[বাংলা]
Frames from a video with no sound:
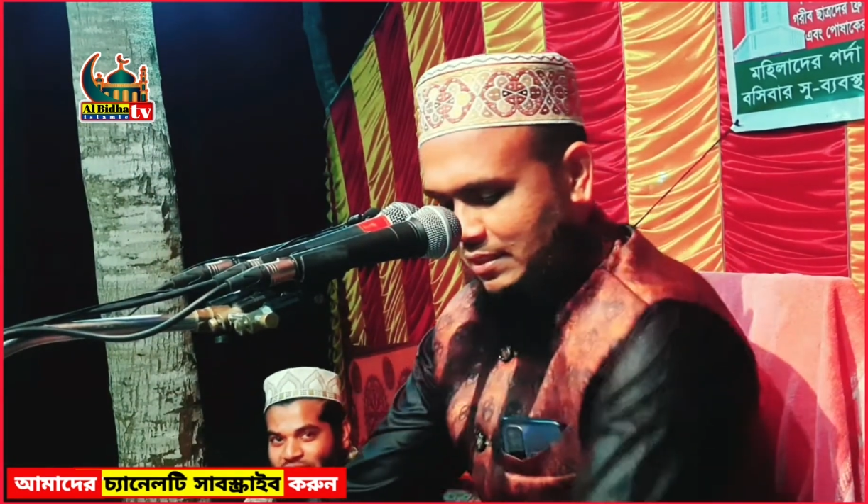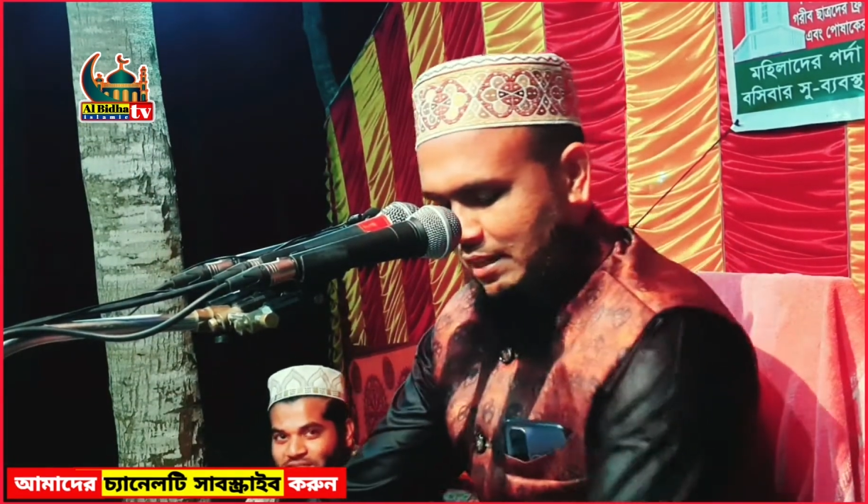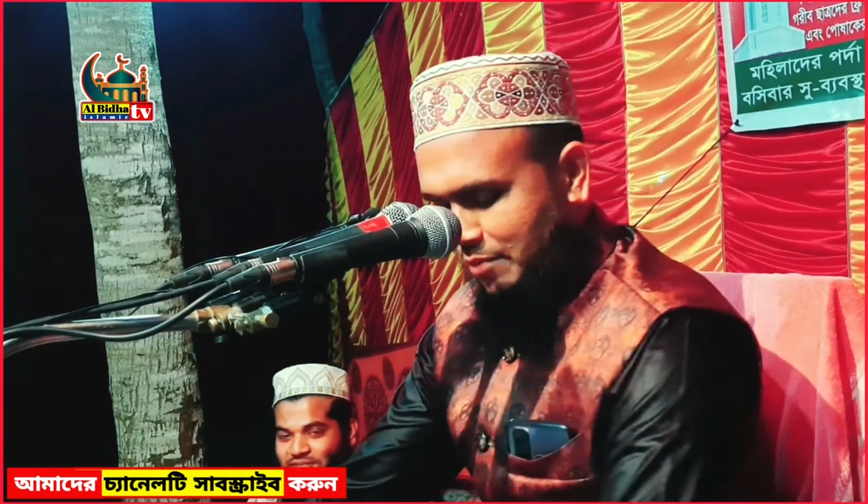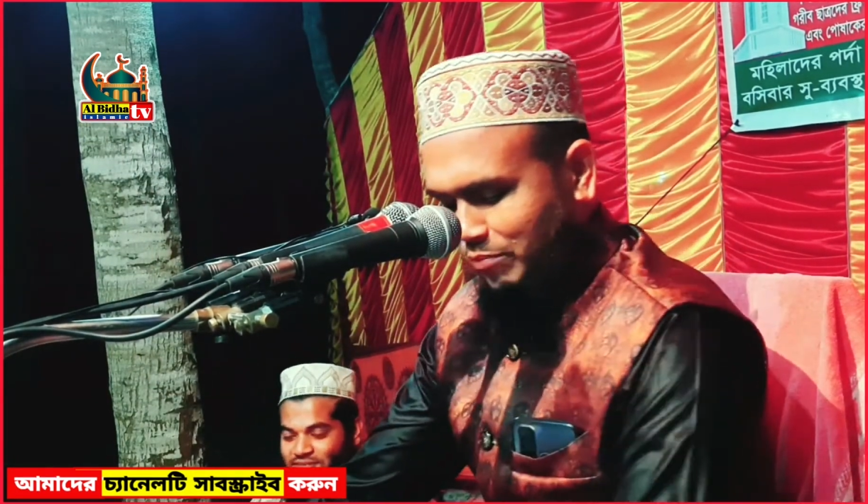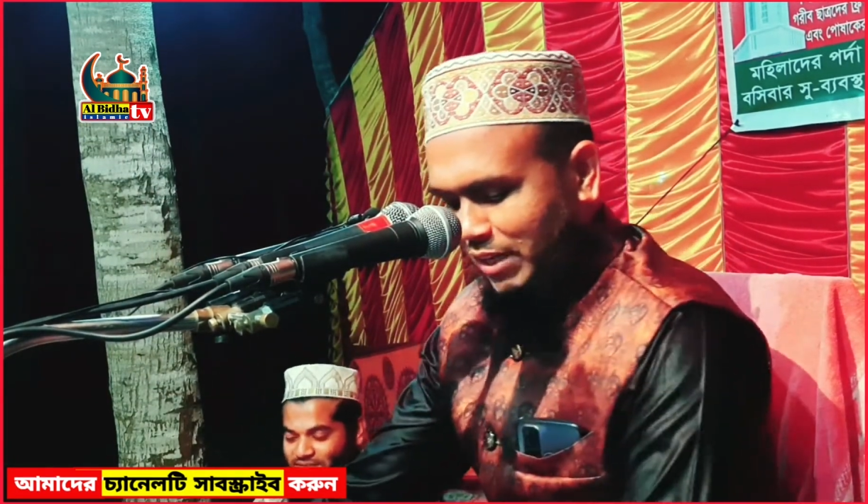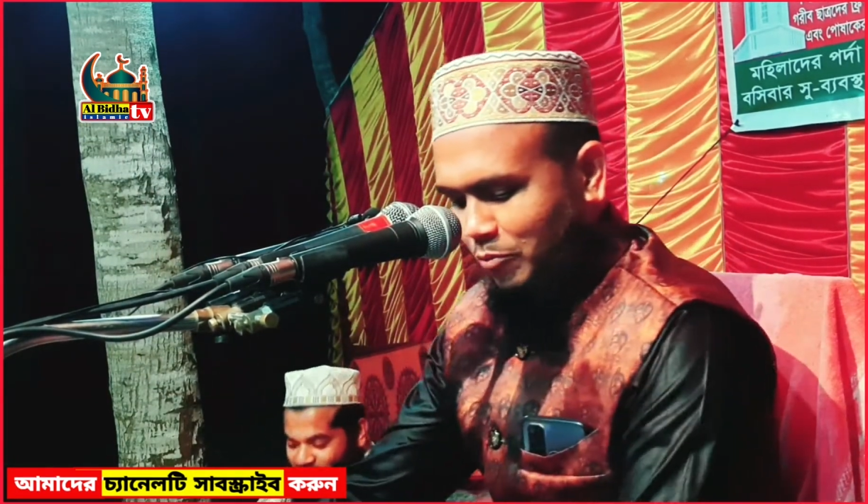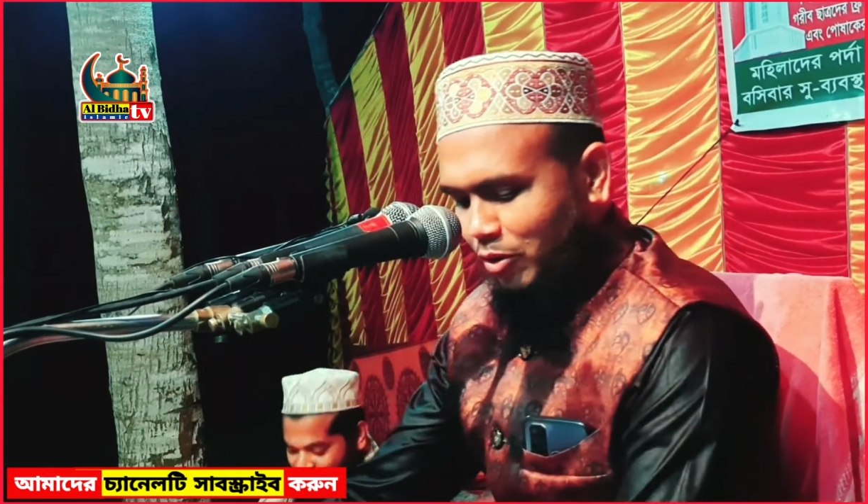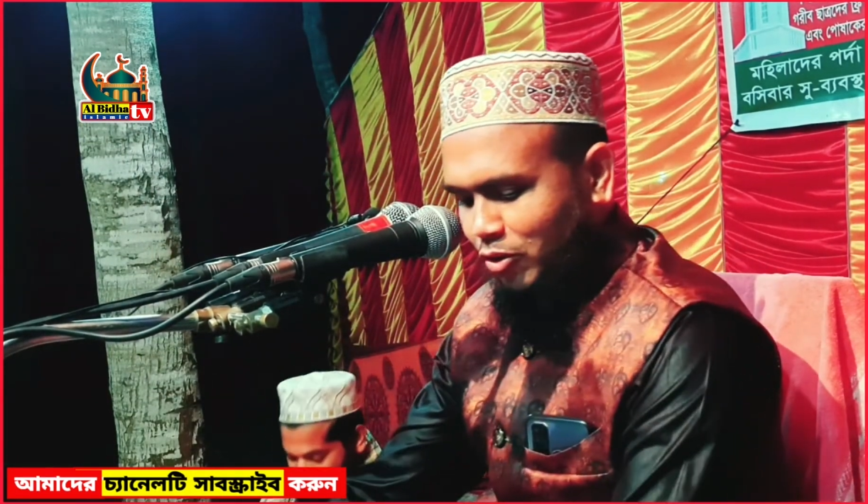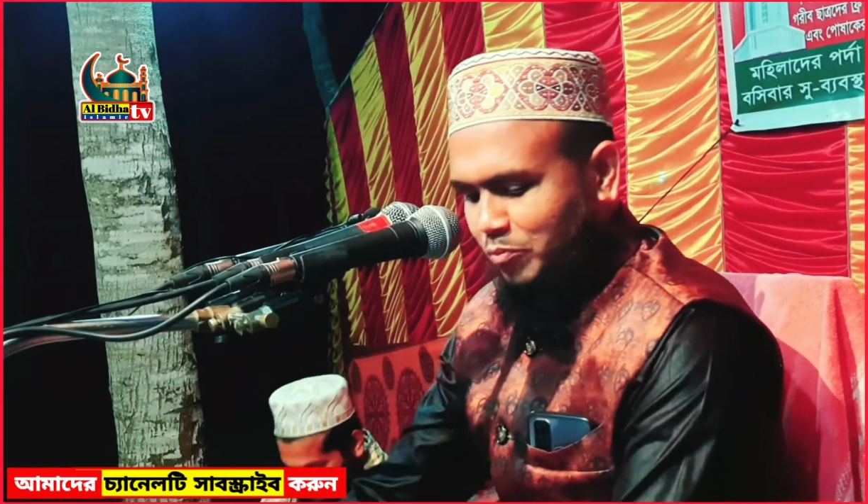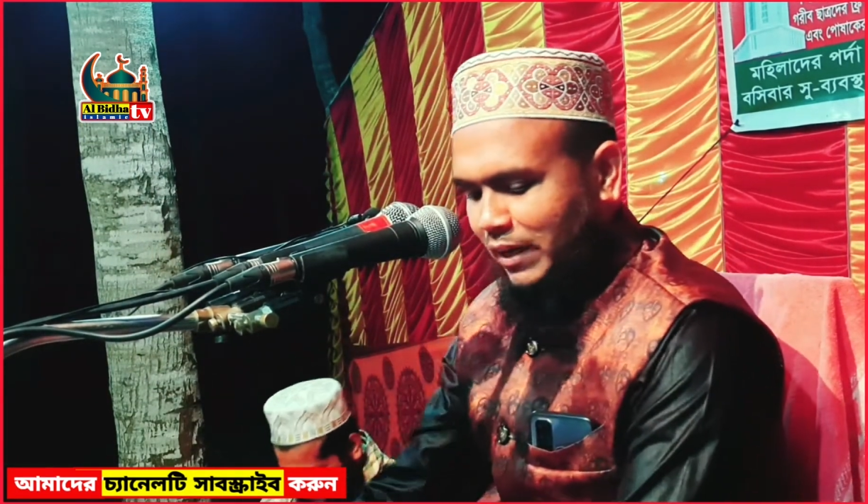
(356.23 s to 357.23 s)
আপনারা
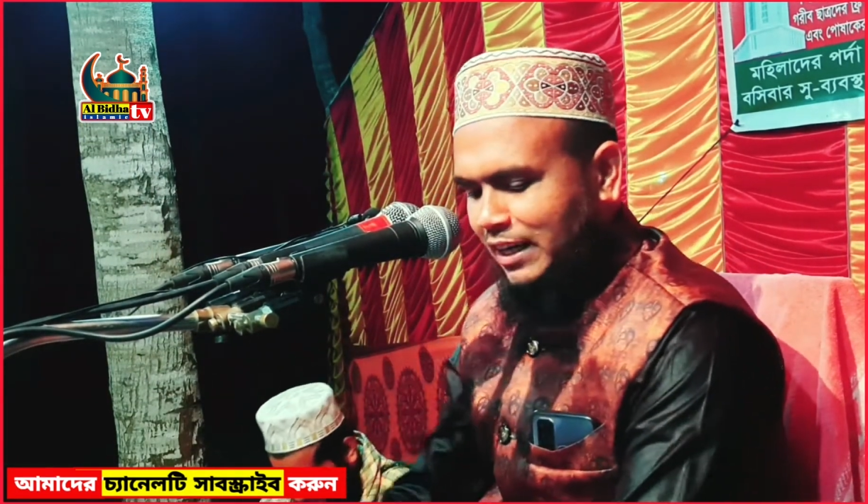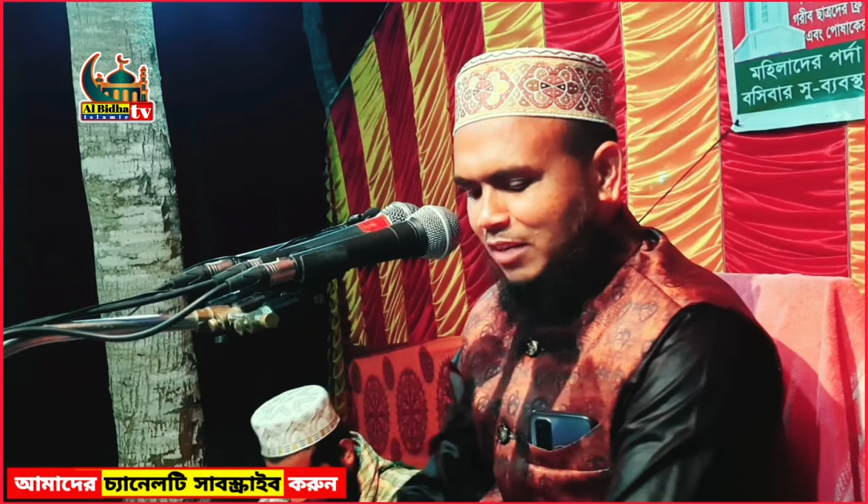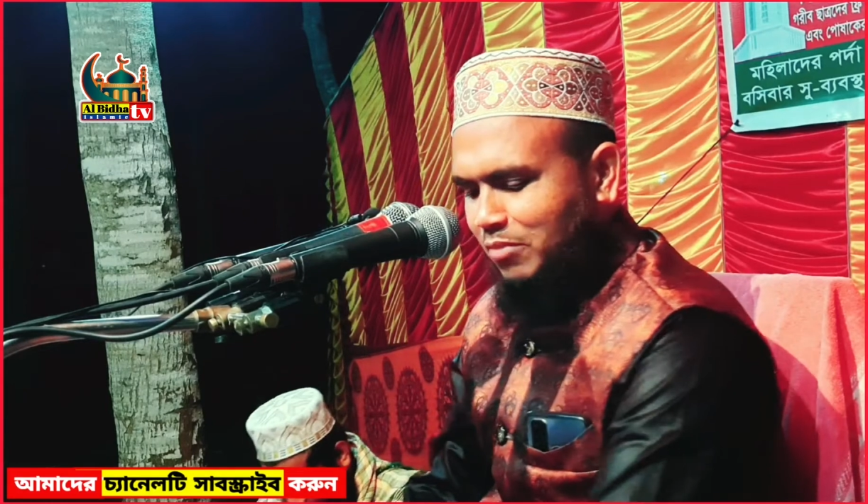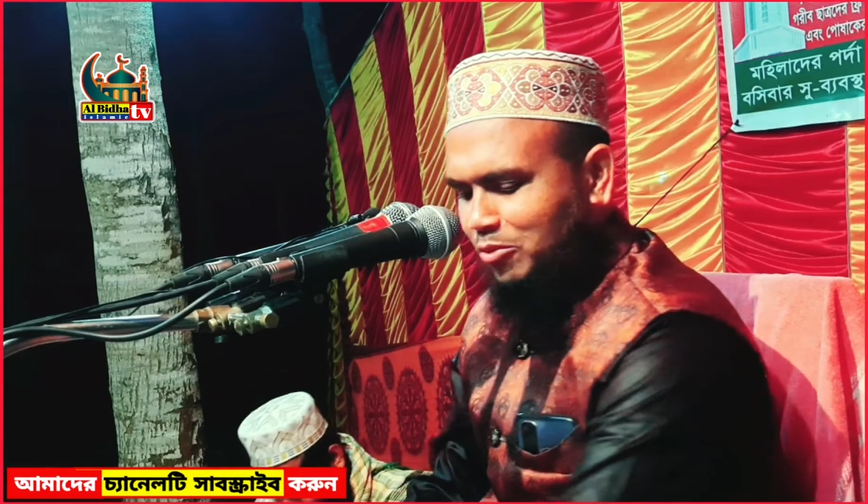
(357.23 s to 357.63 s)
ভরত ভাইনার